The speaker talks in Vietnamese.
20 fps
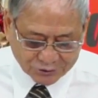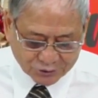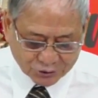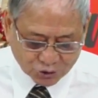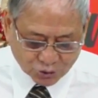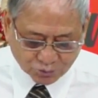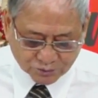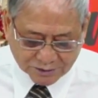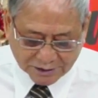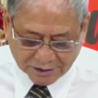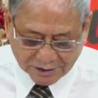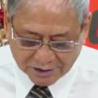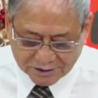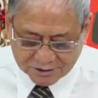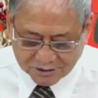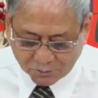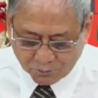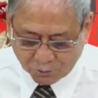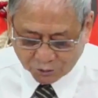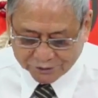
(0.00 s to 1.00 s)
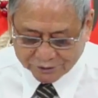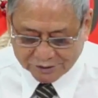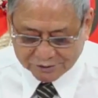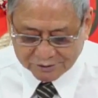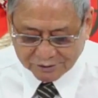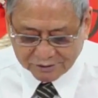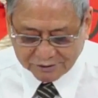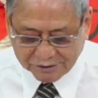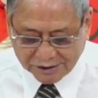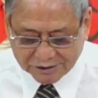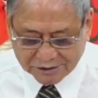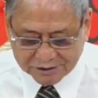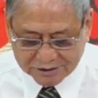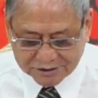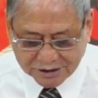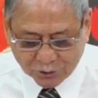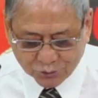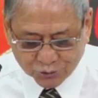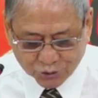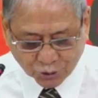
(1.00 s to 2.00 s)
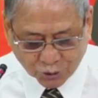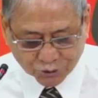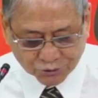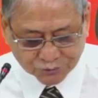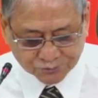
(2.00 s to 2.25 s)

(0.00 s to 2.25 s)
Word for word: chúng ta đang sống một thế giới đầy xáo trộn.